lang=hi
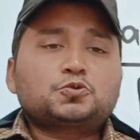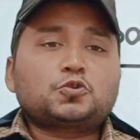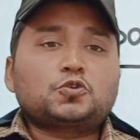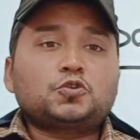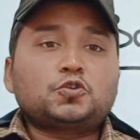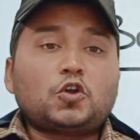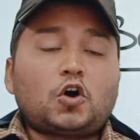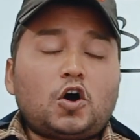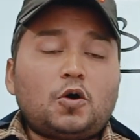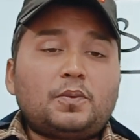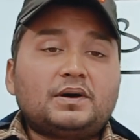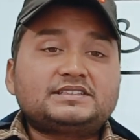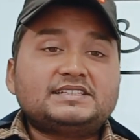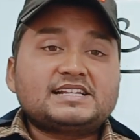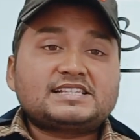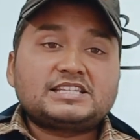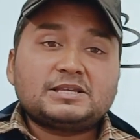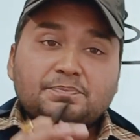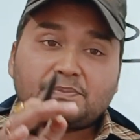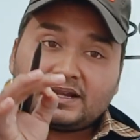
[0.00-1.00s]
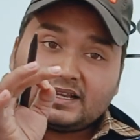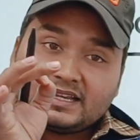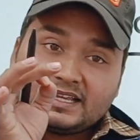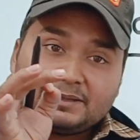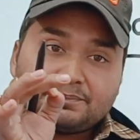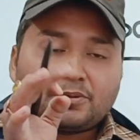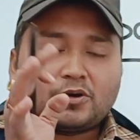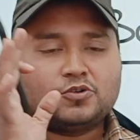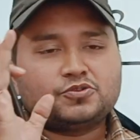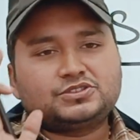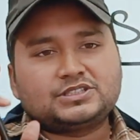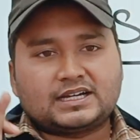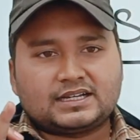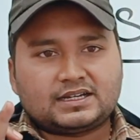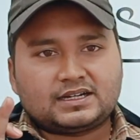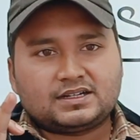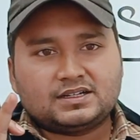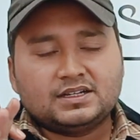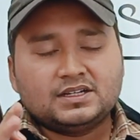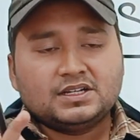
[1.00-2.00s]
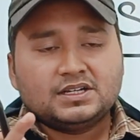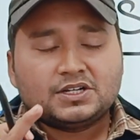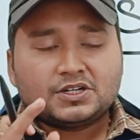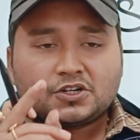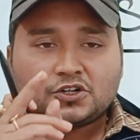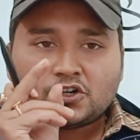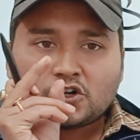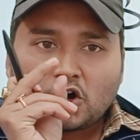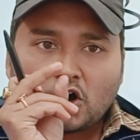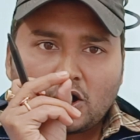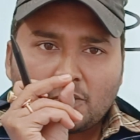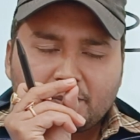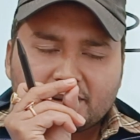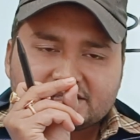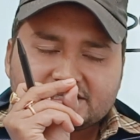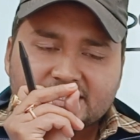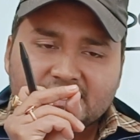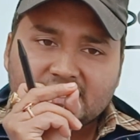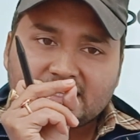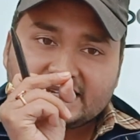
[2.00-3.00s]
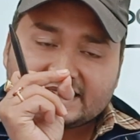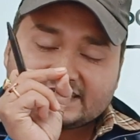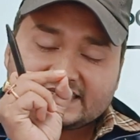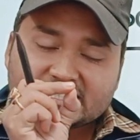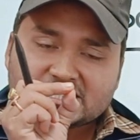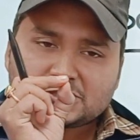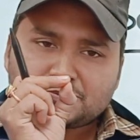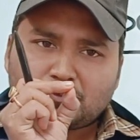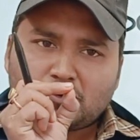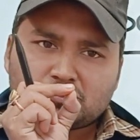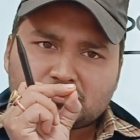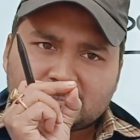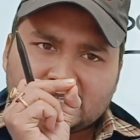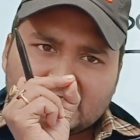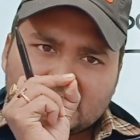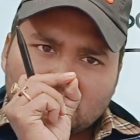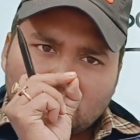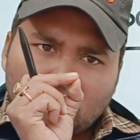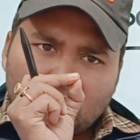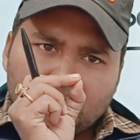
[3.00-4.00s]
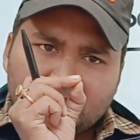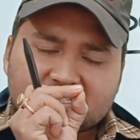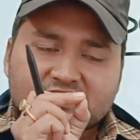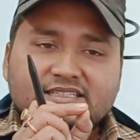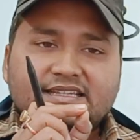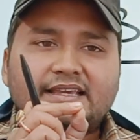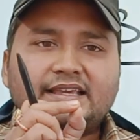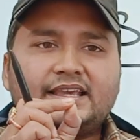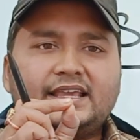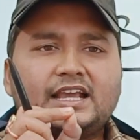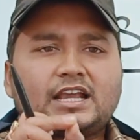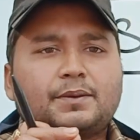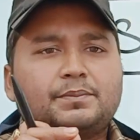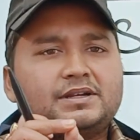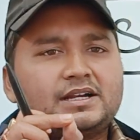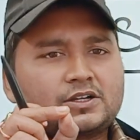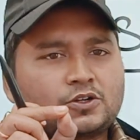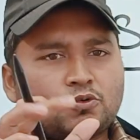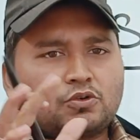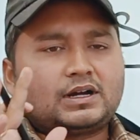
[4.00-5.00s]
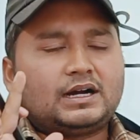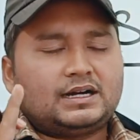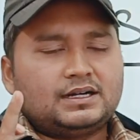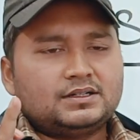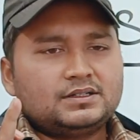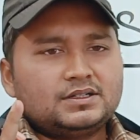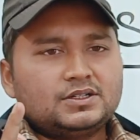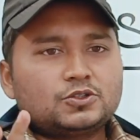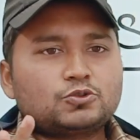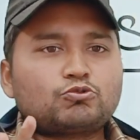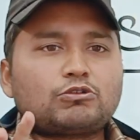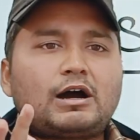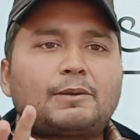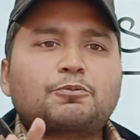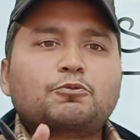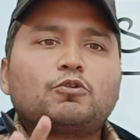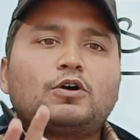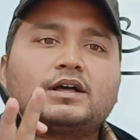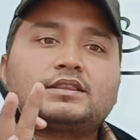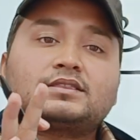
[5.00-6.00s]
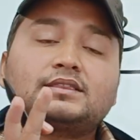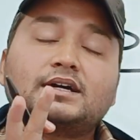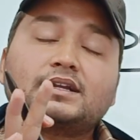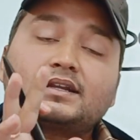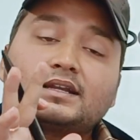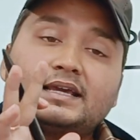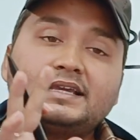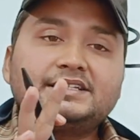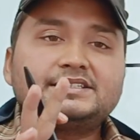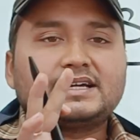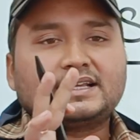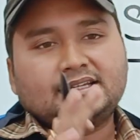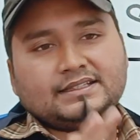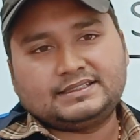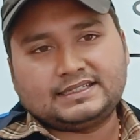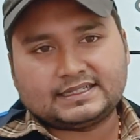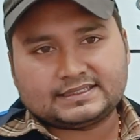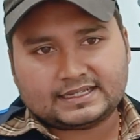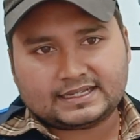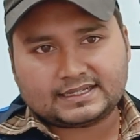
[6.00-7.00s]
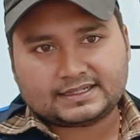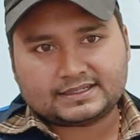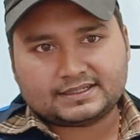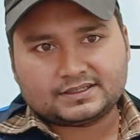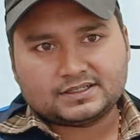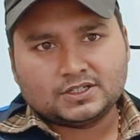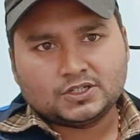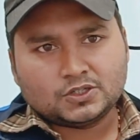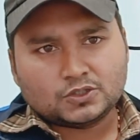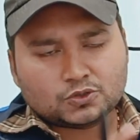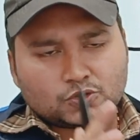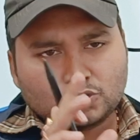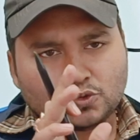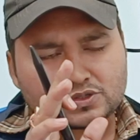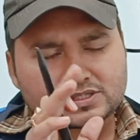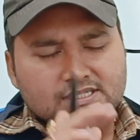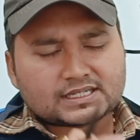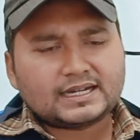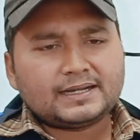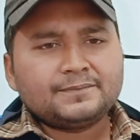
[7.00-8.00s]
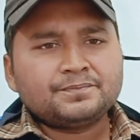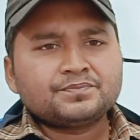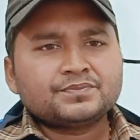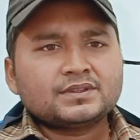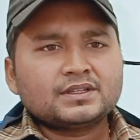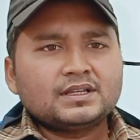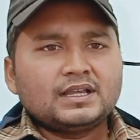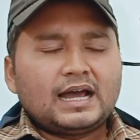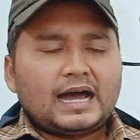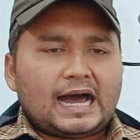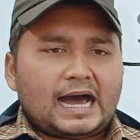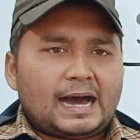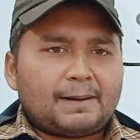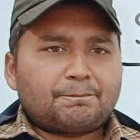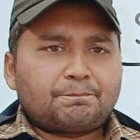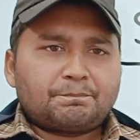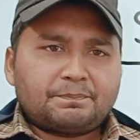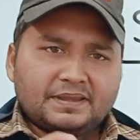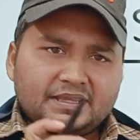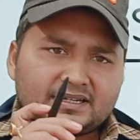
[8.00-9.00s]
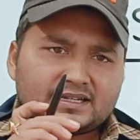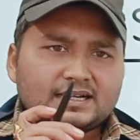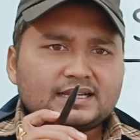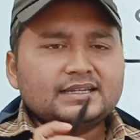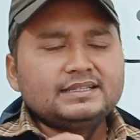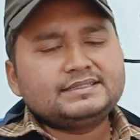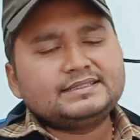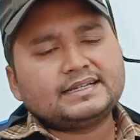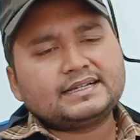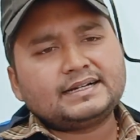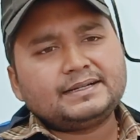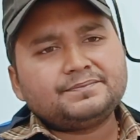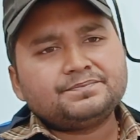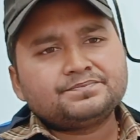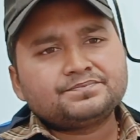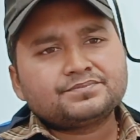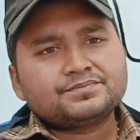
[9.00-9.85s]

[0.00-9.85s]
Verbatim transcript: तो नौ बजे से पहले ही पहुंच जाना नौ बजे लेटेस्ट पहुंचना नौ बज के एक मिनट होगा तो आपको अंदर नहीं जाने दिया जाएगा दूसरा आप पेन रख लीजिएगा